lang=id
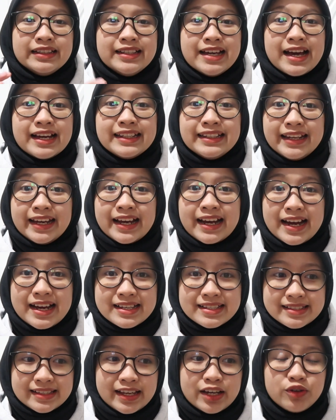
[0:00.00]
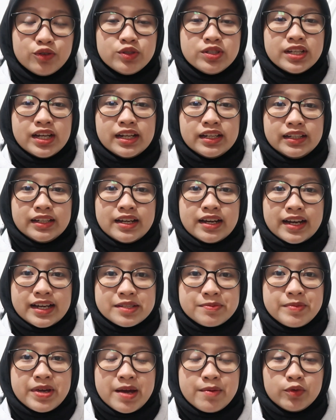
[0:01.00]
yang YKC ujian yang
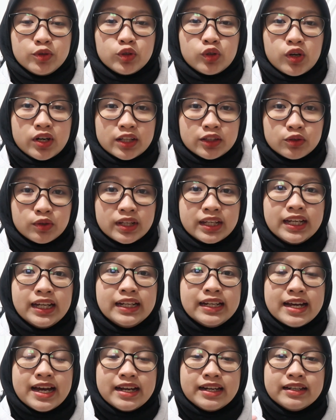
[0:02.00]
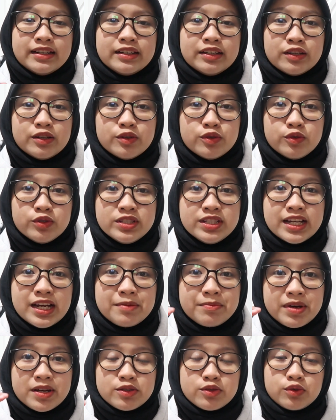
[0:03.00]
SBM untuk orang Turki dan
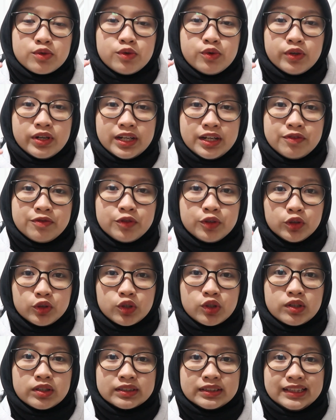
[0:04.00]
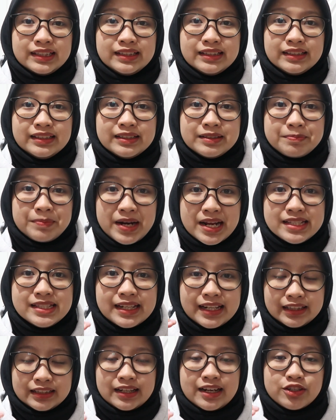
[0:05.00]
ujian masuk UNIF untuk mm,
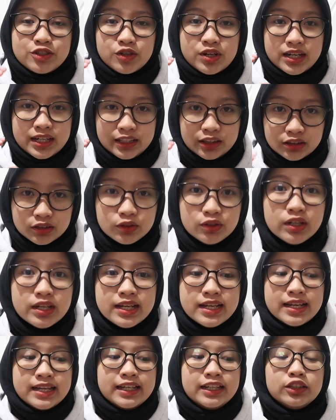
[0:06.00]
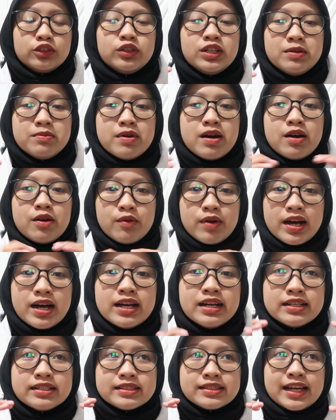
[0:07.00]
pelajar internasional itu itu di bawah
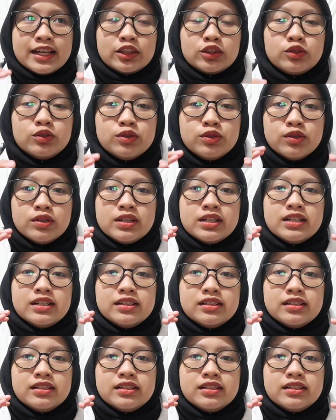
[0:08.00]
satu